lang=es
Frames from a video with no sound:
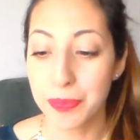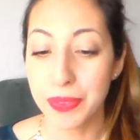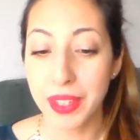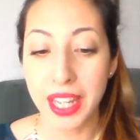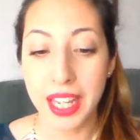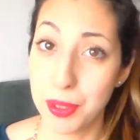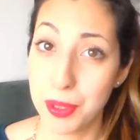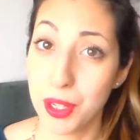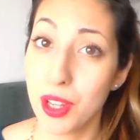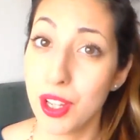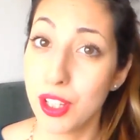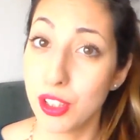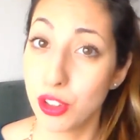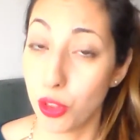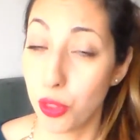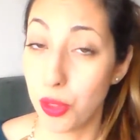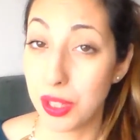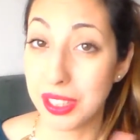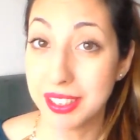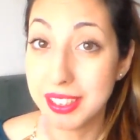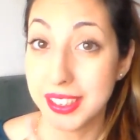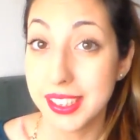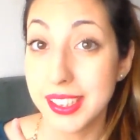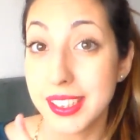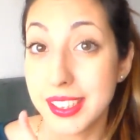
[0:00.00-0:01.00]
Primero de
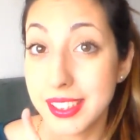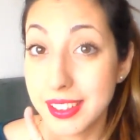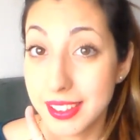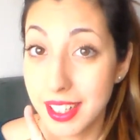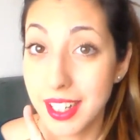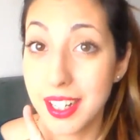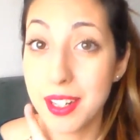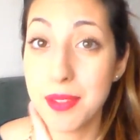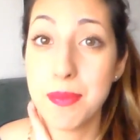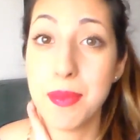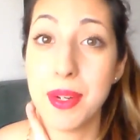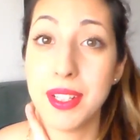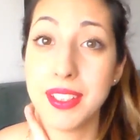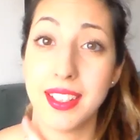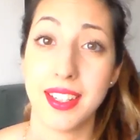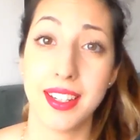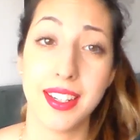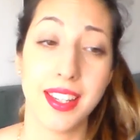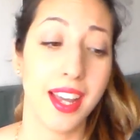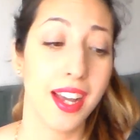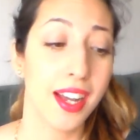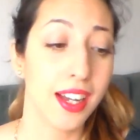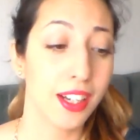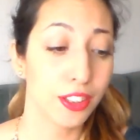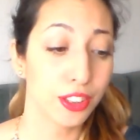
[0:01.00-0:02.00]
todo, antes de entrar en
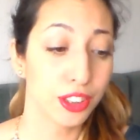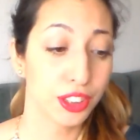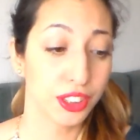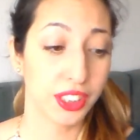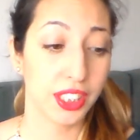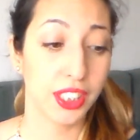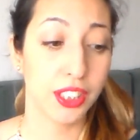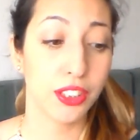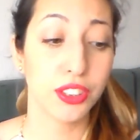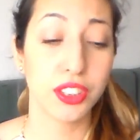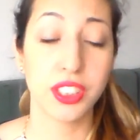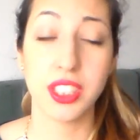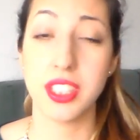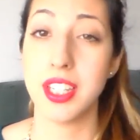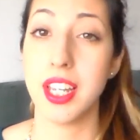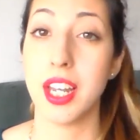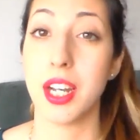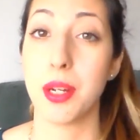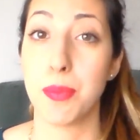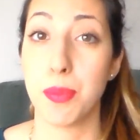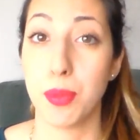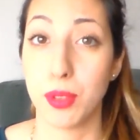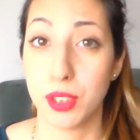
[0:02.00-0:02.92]
materia, os quiero enseñar,